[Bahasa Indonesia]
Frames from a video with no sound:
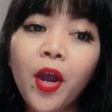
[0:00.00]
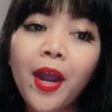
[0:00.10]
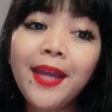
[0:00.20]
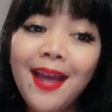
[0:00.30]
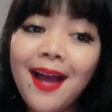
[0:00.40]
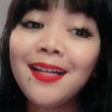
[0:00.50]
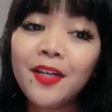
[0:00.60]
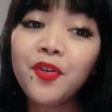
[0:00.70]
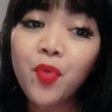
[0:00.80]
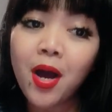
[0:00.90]
okay, yang
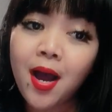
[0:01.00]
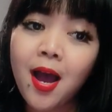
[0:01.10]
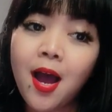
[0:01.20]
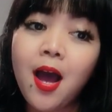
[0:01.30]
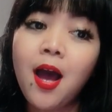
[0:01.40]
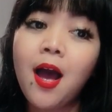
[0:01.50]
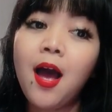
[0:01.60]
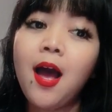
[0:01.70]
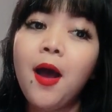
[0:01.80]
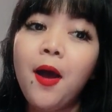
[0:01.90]
kedua
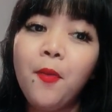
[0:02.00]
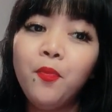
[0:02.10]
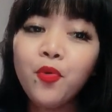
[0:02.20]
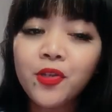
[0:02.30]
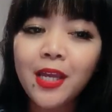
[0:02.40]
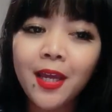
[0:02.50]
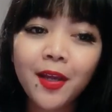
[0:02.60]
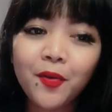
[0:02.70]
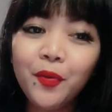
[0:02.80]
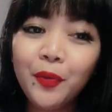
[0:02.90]

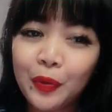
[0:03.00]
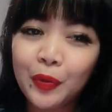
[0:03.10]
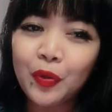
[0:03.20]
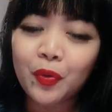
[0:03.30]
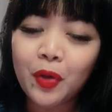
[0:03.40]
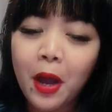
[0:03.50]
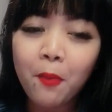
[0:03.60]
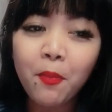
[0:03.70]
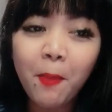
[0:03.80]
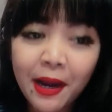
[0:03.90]
musik untuk
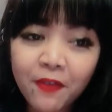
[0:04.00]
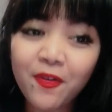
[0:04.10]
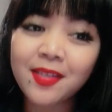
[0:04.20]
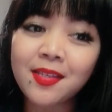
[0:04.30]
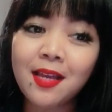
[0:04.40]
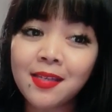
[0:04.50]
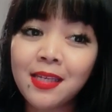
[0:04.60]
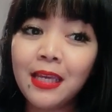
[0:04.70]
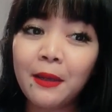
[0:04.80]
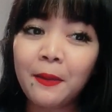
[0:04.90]

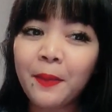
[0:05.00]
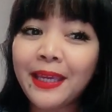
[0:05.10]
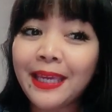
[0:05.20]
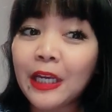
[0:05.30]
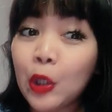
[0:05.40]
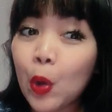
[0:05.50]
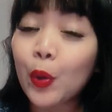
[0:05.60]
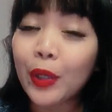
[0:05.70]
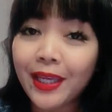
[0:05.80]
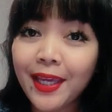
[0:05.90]
memanifestasi bikin
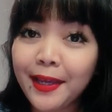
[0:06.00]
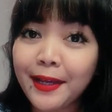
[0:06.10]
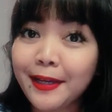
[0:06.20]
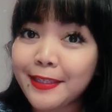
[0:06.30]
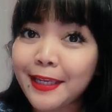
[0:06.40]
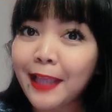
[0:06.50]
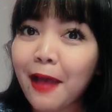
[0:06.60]
doi ngechat